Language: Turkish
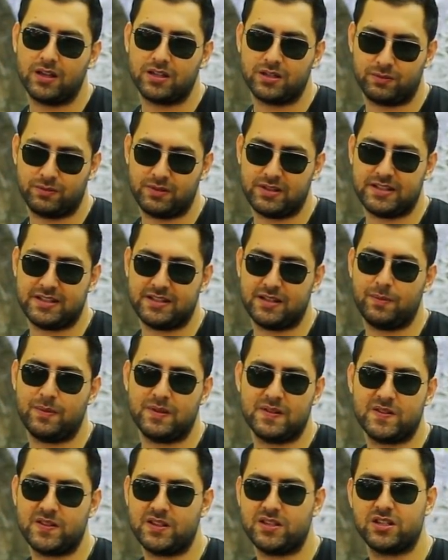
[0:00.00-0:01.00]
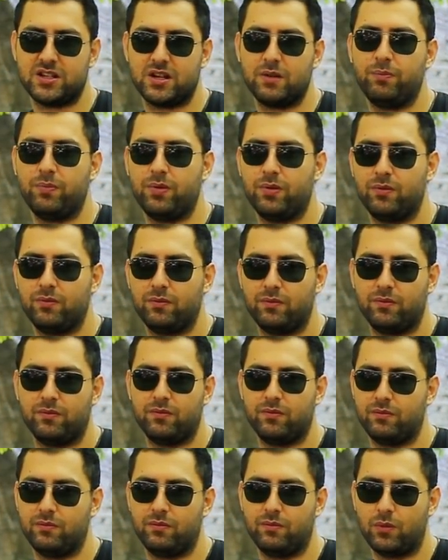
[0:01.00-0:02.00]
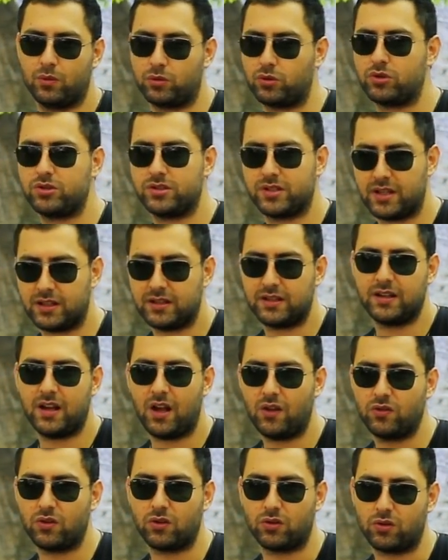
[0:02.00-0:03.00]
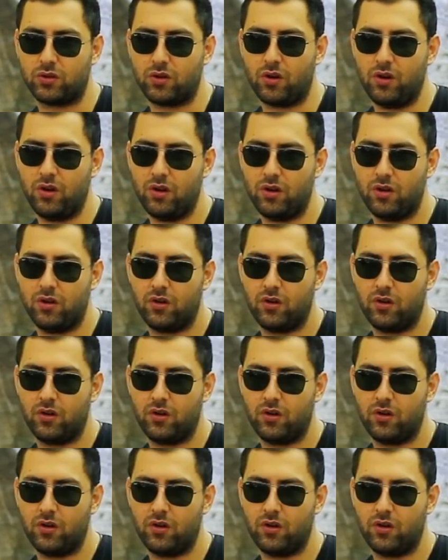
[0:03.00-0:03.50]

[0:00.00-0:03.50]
Şimdi size birisi çıkıp motosikletini anlatıyor.